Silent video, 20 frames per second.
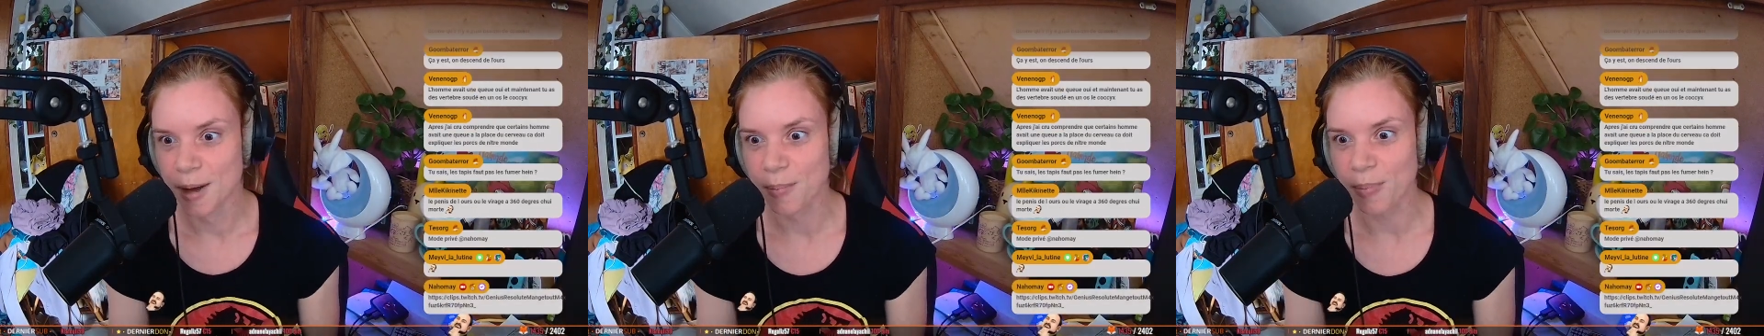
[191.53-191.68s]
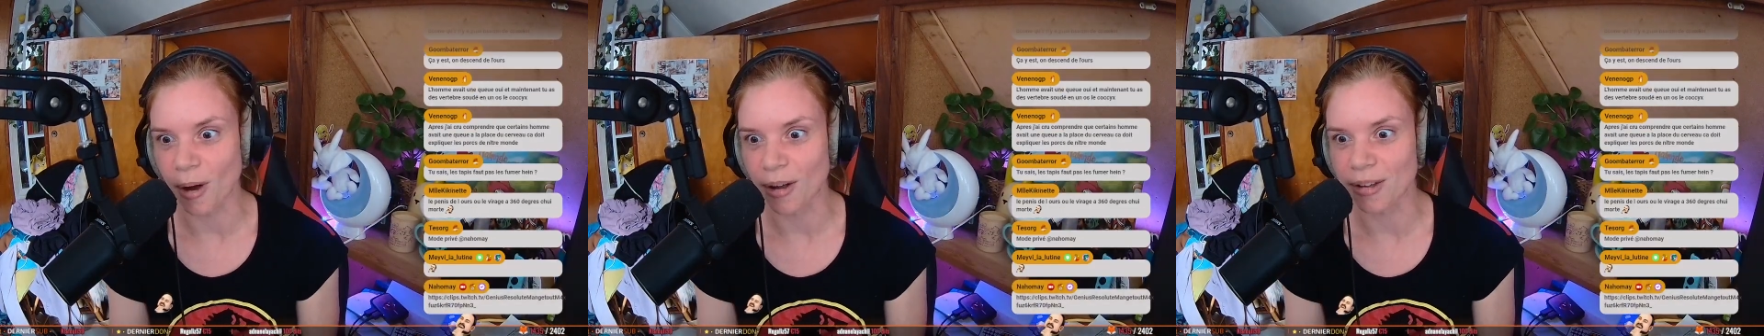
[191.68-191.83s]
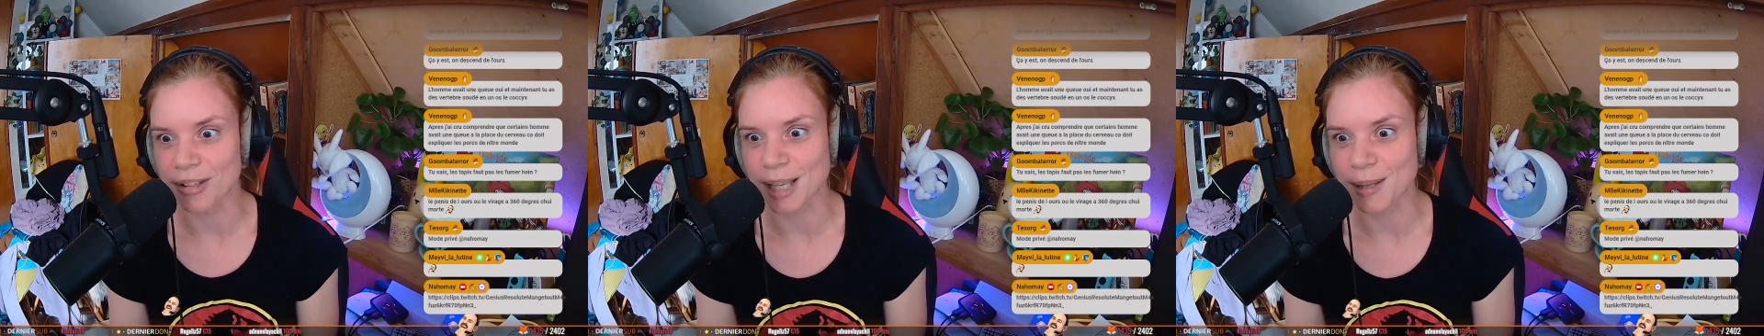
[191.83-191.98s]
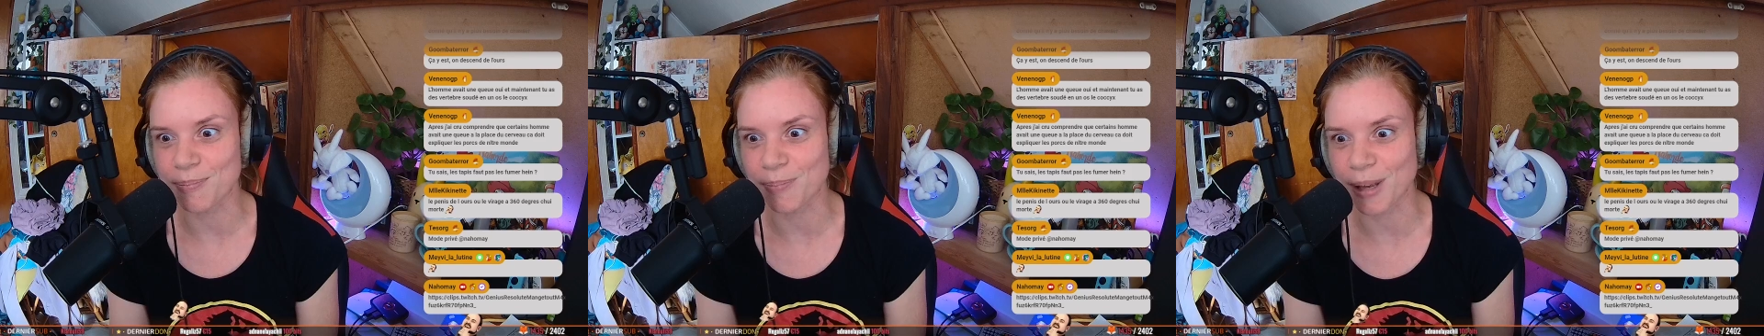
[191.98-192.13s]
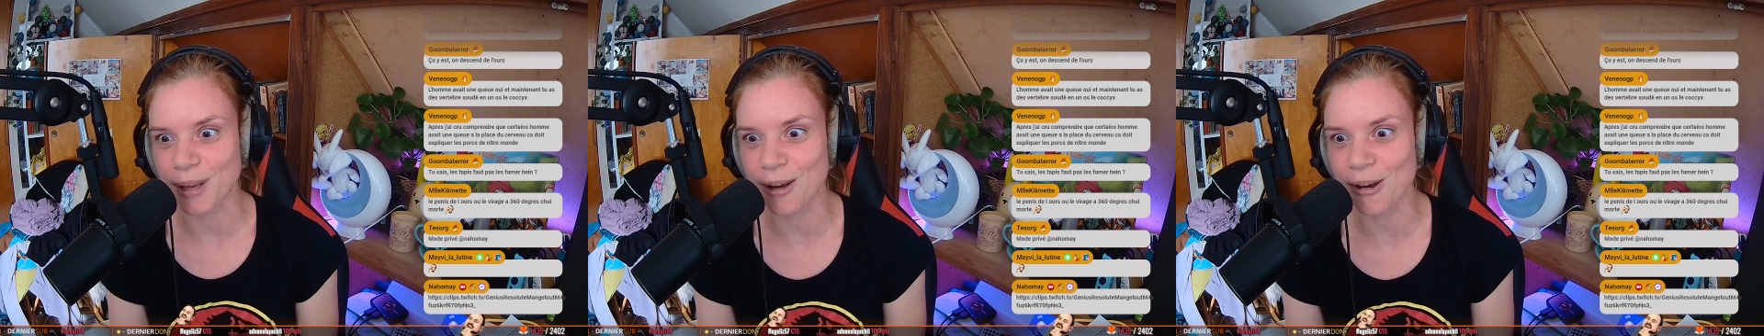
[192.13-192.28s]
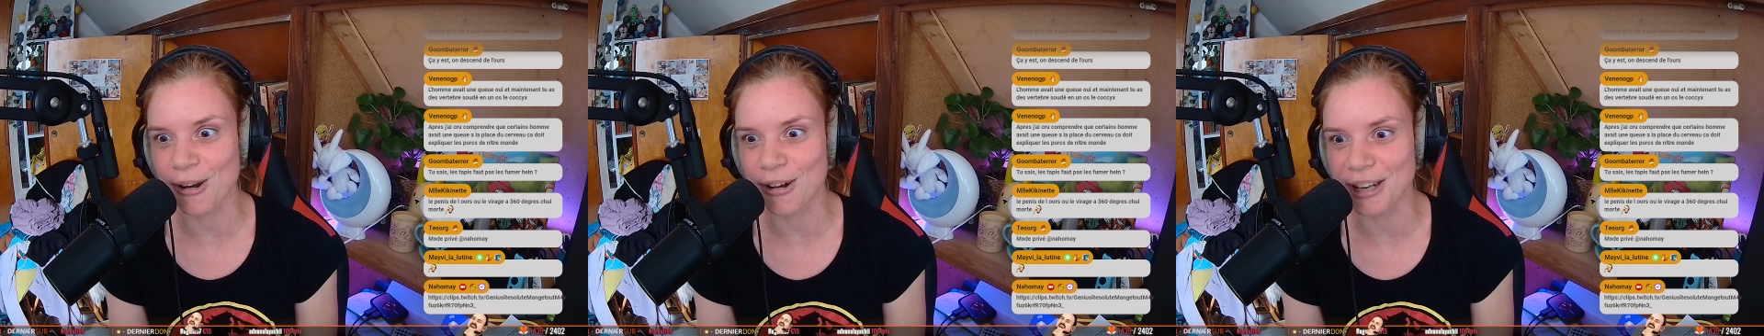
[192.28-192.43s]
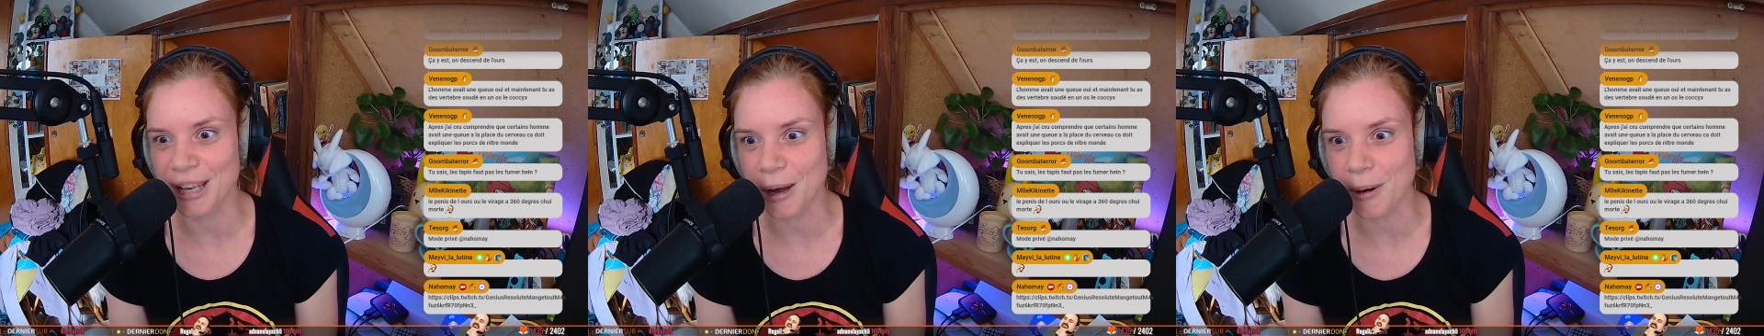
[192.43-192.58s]
Prends cette
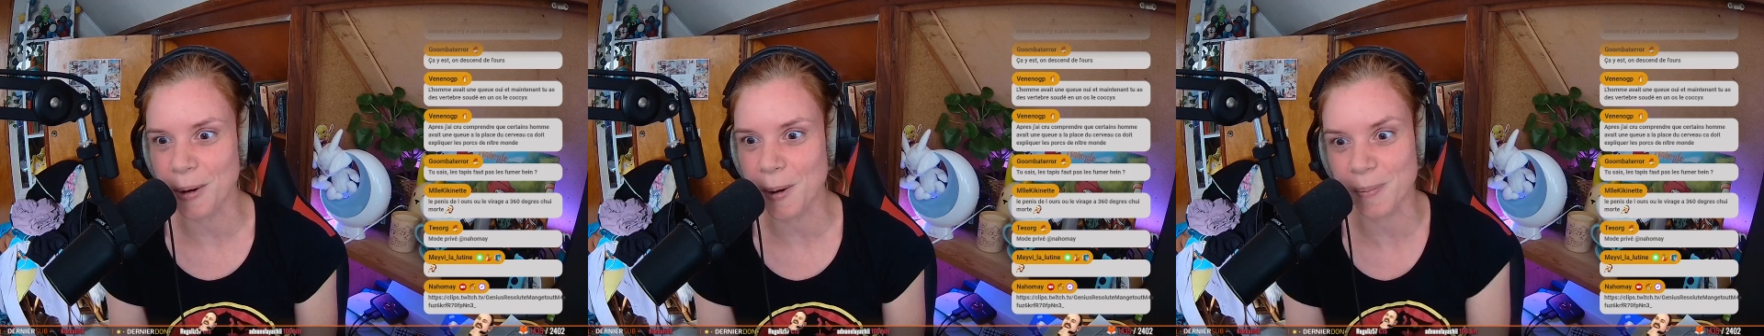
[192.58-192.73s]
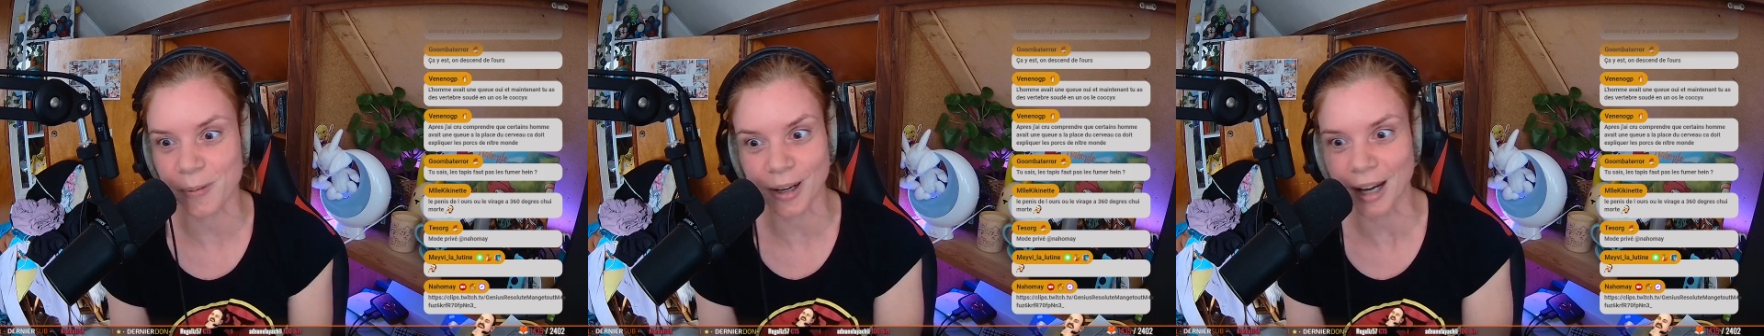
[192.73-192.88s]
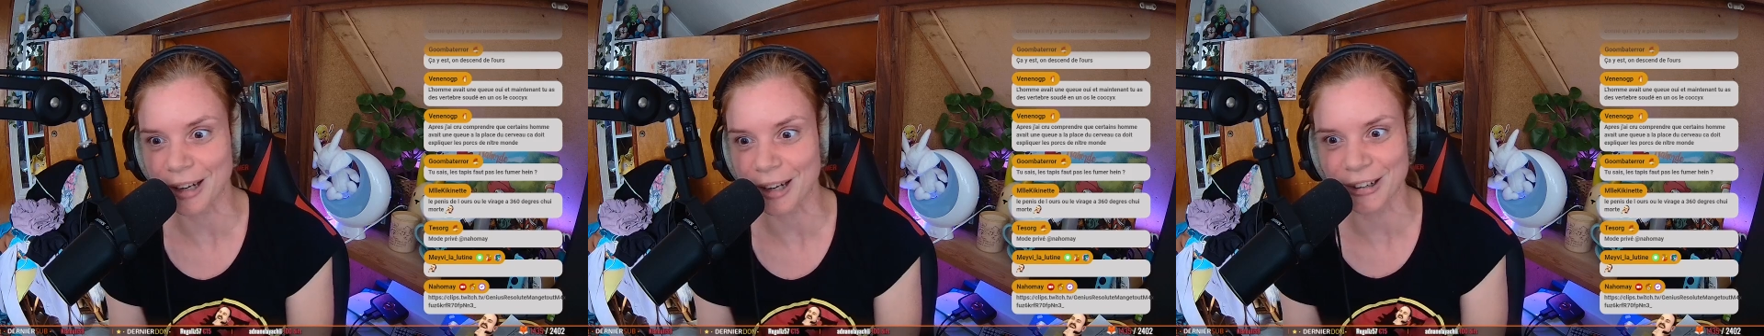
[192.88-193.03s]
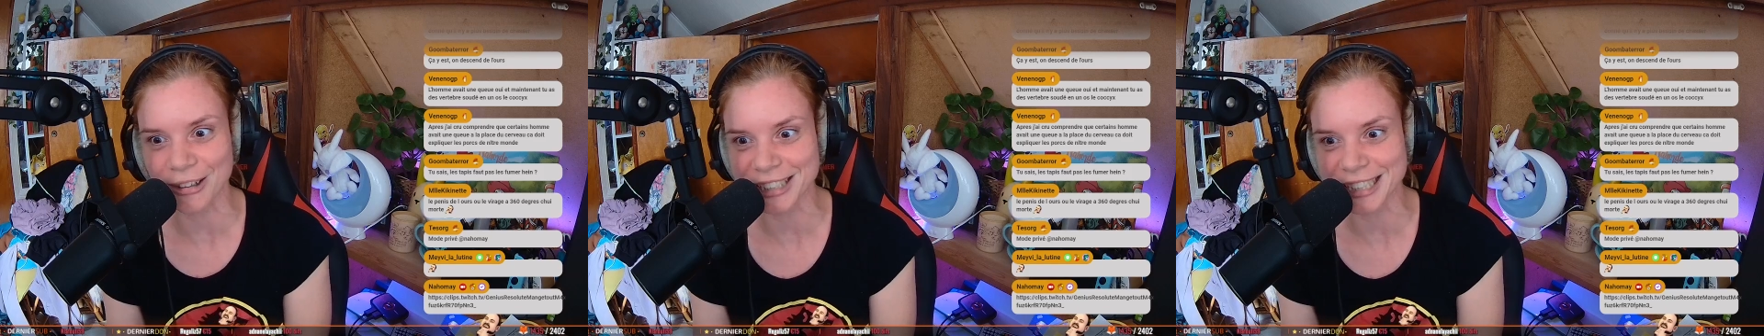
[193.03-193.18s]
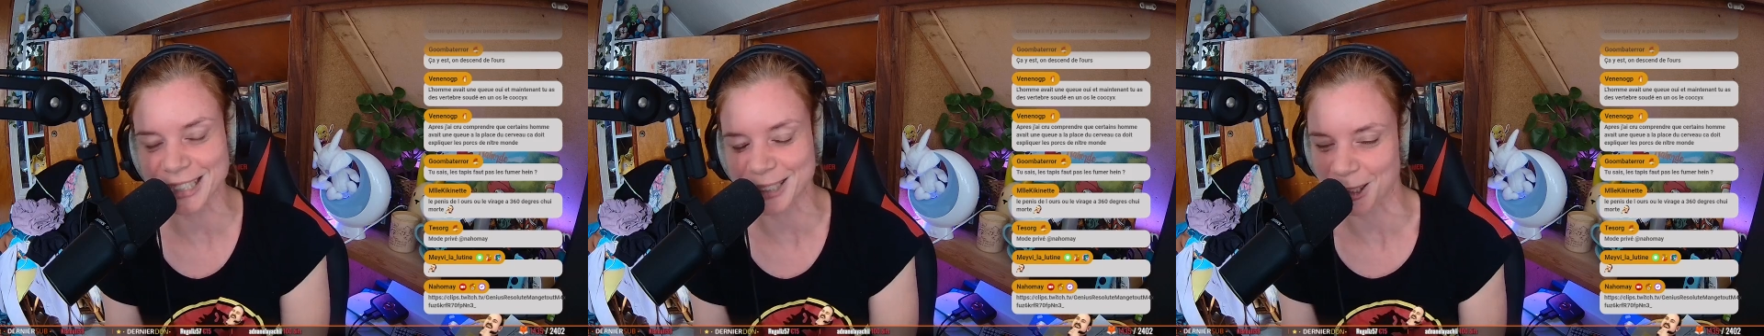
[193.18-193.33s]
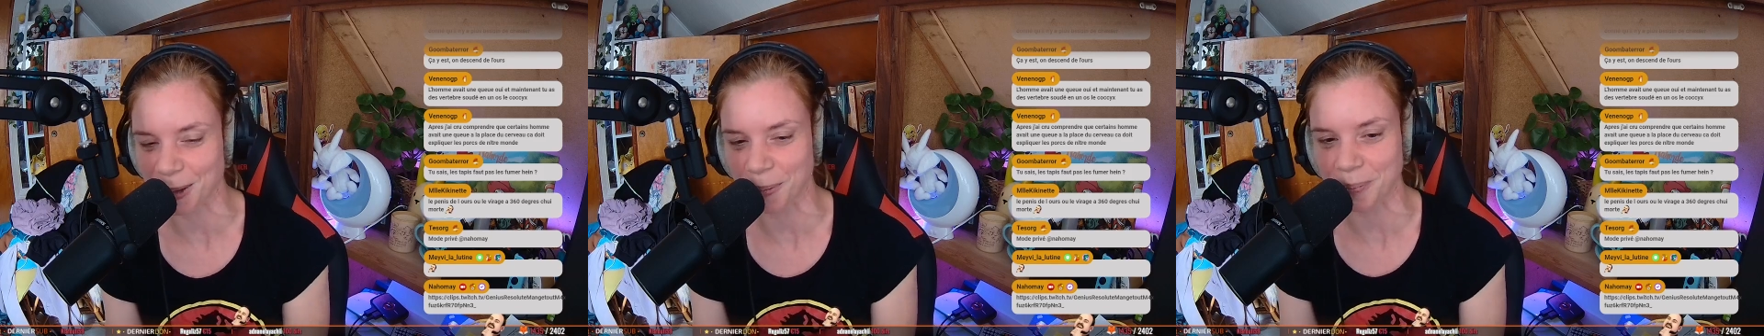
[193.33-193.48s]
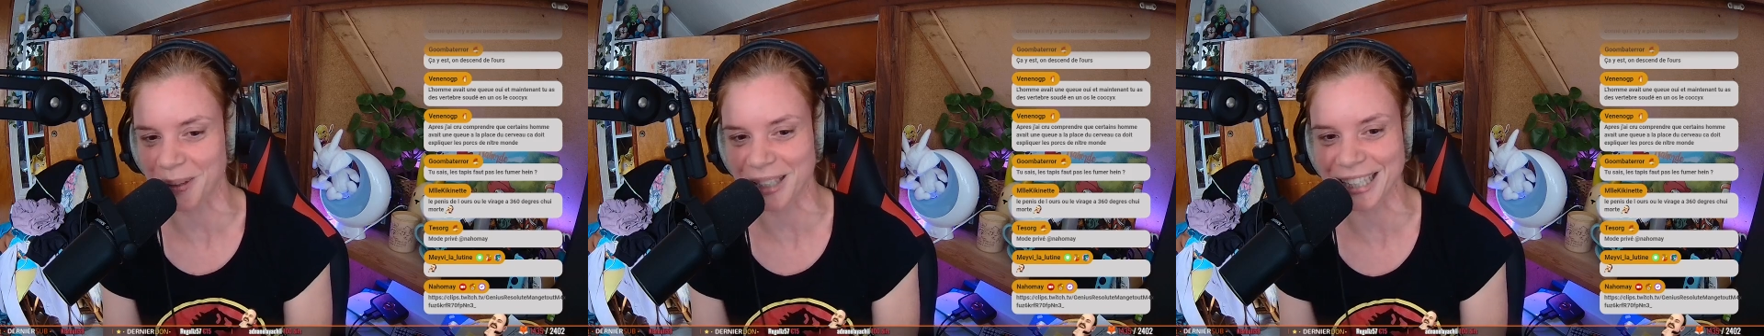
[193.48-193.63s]
pilule, Nao, pour agrandir
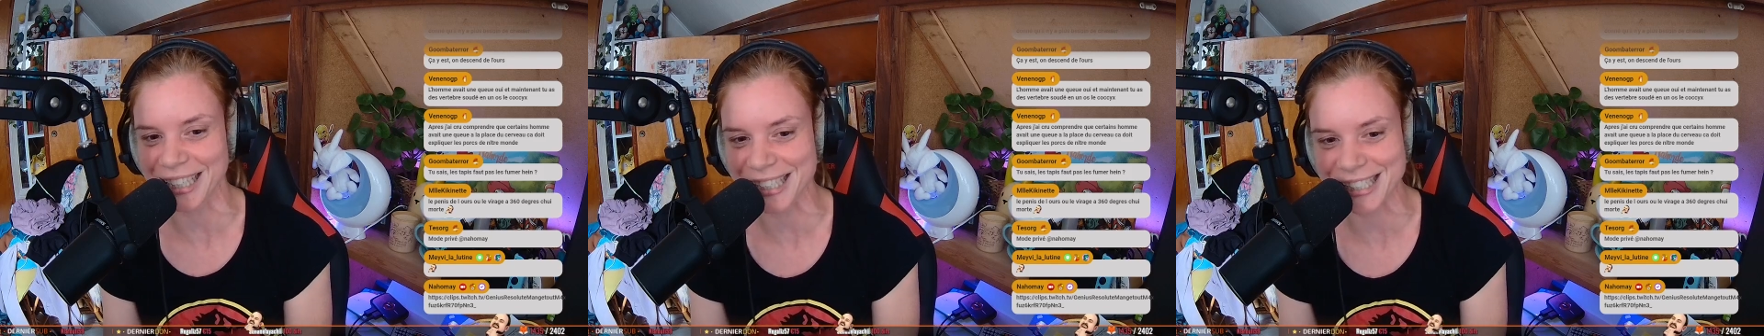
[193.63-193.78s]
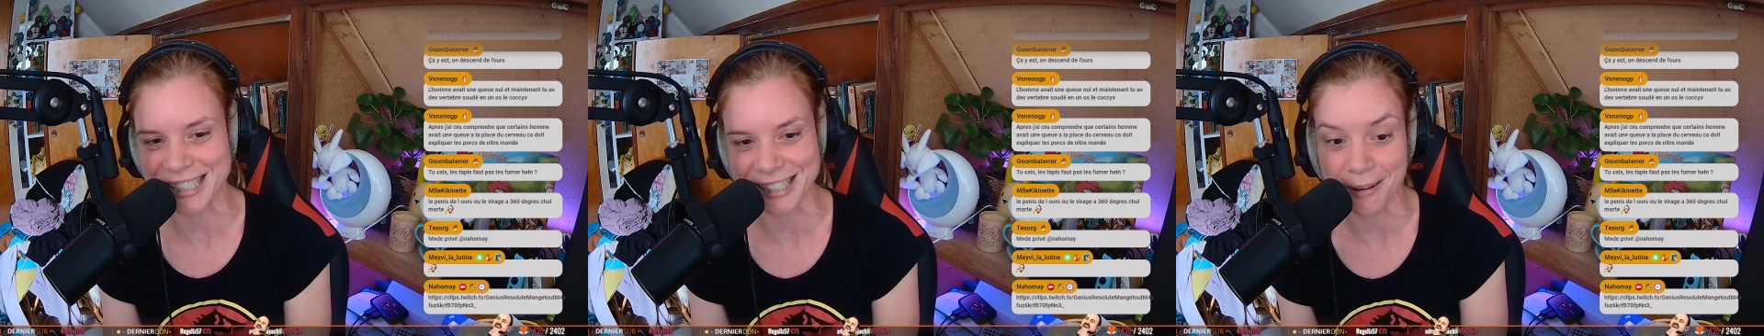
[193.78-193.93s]
ton pénis.